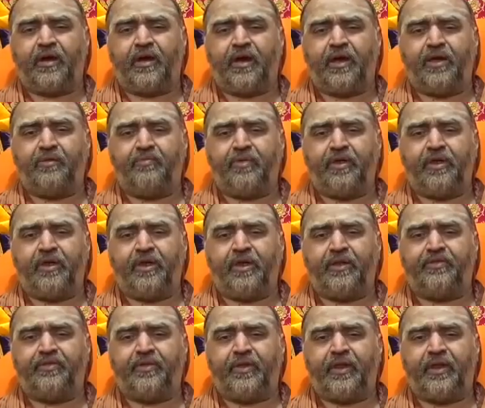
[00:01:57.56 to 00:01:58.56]

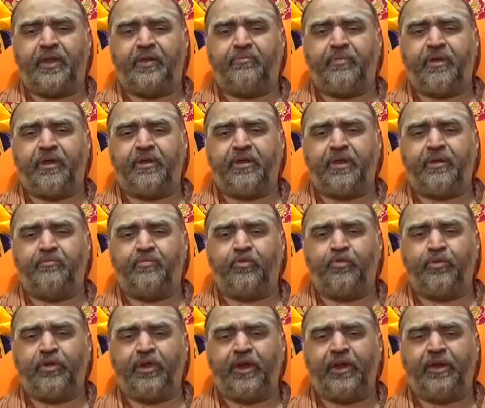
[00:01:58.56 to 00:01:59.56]
ஆன்மீகத்திலே மனிதன்
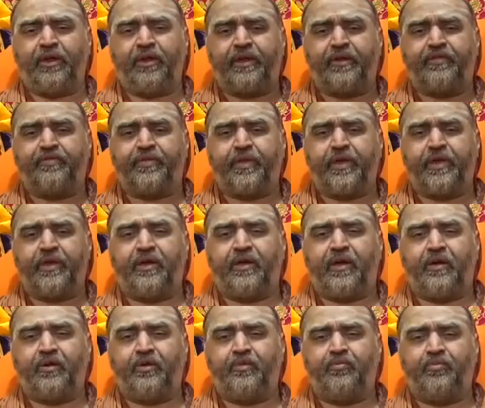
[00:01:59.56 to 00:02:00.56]
முன்னேற்றத்தை
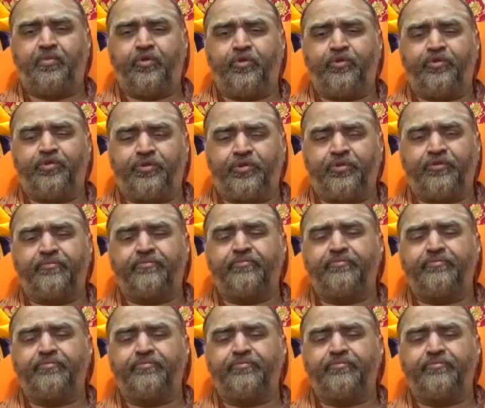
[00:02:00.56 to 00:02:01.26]
காணும் பொழுது